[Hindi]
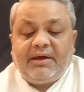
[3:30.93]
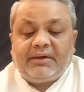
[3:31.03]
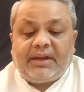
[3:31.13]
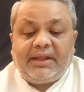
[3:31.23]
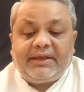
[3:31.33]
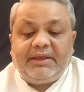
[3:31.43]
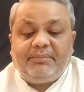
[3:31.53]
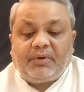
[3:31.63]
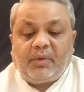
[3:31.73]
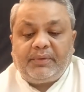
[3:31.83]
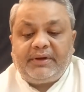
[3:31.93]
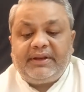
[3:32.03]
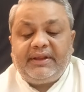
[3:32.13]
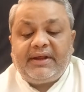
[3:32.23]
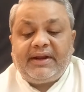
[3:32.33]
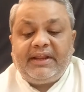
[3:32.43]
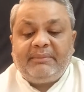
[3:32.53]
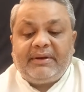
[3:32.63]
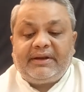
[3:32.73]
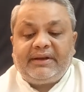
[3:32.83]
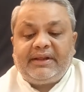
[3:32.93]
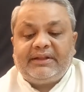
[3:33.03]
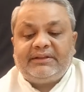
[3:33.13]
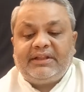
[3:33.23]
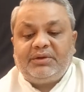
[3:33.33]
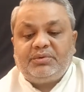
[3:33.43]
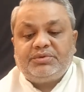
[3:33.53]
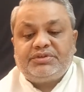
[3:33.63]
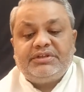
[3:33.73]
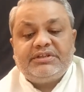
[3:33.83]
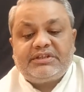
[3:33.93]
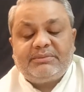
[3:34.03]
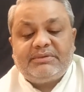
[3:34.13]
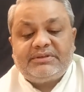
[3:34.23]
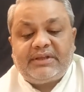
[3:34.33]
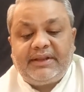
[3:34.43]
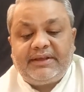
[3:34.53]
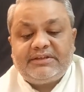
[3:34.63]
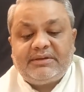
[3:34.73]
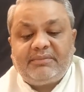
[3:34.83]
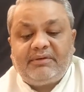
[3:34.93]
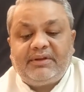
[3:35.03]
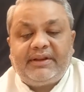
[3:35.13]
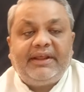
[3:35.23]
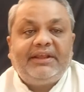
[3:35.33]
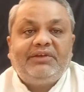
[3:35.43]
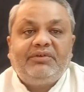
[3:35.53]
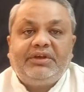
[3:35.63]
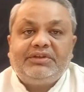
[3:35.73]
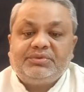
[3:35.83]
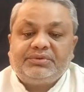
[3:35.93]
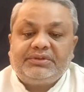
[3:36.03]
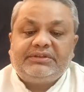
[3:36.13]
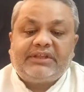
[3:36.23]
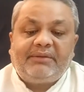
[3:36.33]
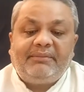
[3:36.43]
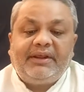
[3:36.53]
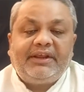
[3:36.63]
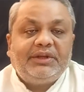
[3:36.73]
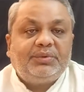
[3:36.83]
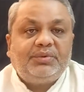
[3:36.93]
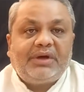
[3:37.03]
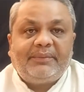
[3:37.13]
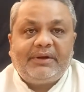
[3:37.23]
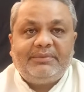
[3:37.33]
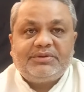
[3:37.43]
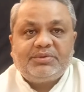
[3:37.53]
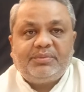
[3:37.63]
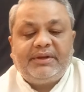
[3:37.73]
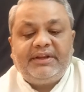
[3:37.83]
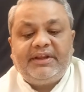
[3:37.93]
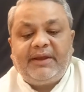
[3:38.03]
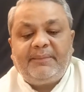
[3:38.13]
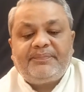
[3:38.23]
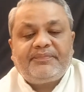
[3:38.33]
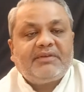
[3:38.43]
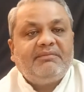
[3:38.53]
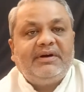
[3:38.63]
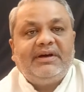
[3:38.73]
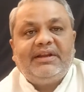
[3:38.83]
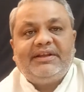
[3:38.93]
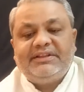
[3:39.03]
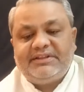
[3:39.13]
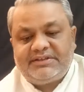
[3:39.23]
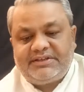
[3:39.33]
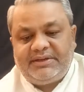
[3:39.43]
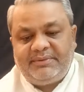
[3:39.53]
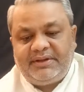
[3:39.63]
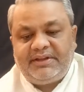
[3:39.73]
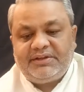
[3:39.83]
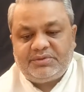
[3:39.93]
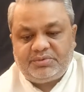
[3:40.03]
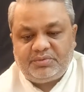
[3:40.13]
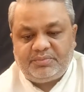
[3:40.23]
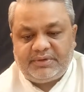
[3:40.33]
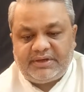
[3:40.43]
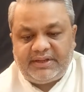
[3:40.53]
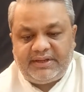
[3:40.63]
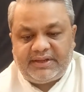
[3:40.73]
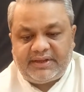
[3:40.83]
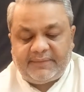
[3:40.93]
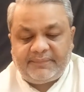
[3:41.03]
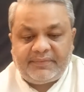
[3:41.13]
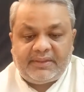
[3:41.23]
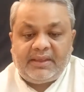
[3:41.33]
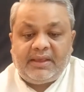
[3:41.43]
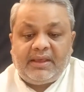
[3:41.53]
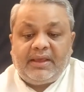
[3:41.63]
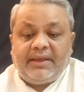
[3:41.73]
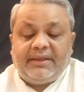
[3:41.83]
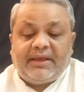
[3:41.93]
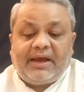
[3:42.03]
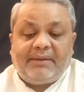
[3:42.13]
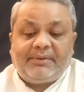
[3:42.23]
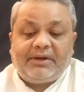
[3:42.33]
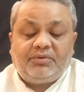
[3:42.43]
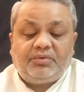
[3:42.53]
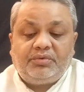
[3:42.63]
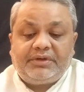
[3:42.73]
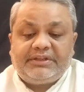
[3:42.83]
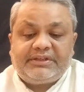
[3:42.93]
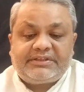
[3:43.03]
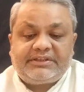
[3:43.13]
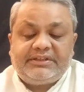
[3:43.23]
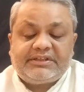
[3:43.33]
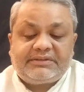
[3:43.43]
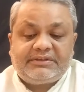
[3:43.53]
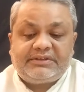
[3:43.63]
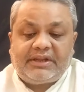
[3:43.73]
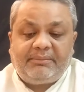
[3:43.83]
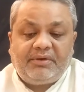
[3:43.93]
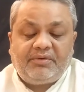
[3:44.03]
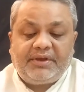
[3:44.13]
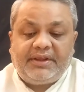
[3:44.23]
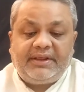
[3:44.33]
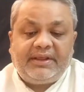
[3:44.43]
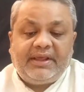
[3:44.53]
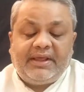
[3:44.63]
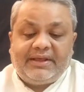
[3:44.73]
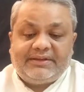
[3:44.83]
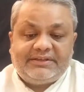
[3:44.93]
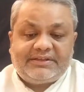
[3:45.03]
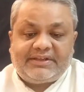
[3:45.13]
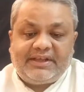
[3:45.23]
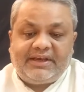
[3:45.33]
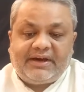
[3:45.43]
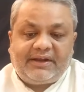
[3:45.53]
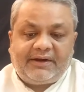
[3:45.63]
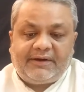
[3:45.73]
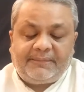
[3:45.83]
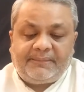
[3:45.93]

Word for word: हालांकि प्रॉपर्टी रिगार्डिंग मैटर के अंदर कुछ डिस्टर्बेंस आने की संभावना रहेगी क्योंकि चौथे स्थान में केतु का फल भी शुभ नहीं है मंगल की दृष्टि भी शुभ नहीं है यहाँ पर गुरु की दृष्टि दसवें स्थान में होगी जिसके कारण